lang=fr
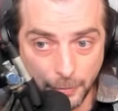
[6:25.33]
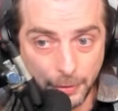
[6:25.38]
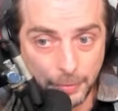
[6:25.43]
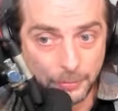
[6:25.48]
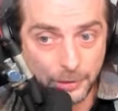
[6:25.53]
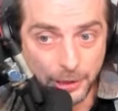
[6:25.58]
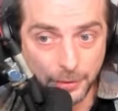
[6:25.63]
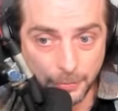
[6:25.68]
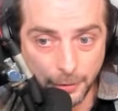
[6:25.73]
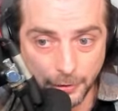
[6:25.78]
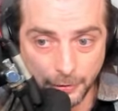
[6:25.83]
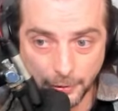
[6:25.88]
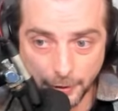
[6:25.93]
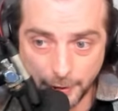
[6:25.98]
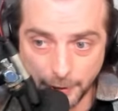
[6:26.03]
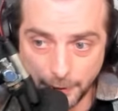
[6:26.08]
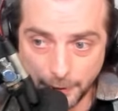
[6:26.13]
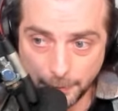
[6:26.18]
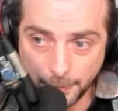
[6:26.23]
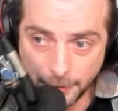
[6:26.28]
même team, hein. il n'y
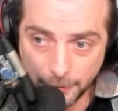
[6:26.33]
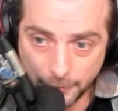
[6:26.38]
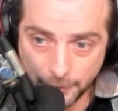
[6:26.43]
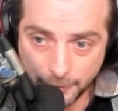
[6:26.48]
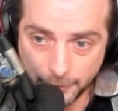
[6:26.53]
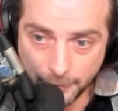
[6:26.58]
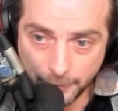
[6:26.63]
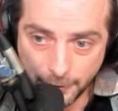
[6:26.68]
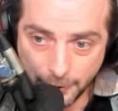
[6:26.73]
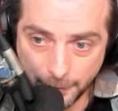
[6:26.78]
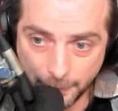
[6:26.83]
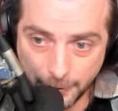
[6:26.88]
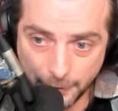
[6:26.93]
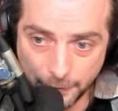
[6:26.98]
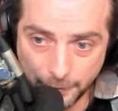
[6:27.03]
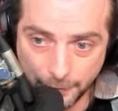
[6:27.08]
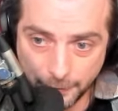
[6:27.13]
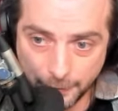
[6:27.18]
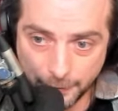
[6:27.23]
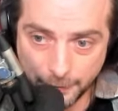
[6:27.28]
a, y a, pas de... a pas
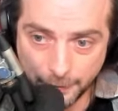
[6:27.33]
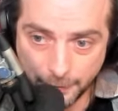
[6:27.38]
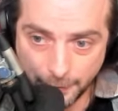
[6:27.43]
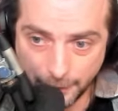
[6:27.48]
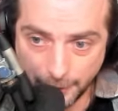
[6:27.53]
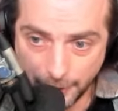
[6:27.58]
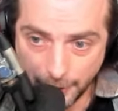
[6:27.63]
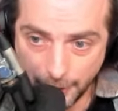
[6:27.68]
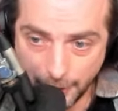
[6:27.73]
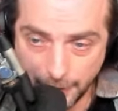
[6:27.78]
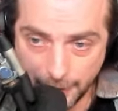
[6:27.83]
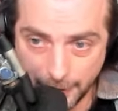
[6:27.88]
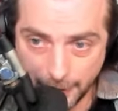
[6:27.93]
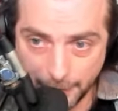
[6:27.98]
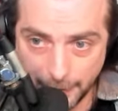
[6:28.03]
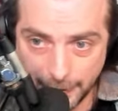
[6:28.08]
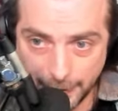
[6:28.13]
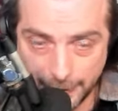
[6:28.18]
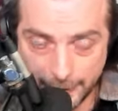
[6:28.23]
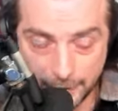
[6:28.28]
de il a
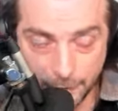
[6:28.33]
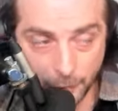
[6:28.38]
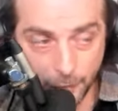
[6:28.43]
pas de test.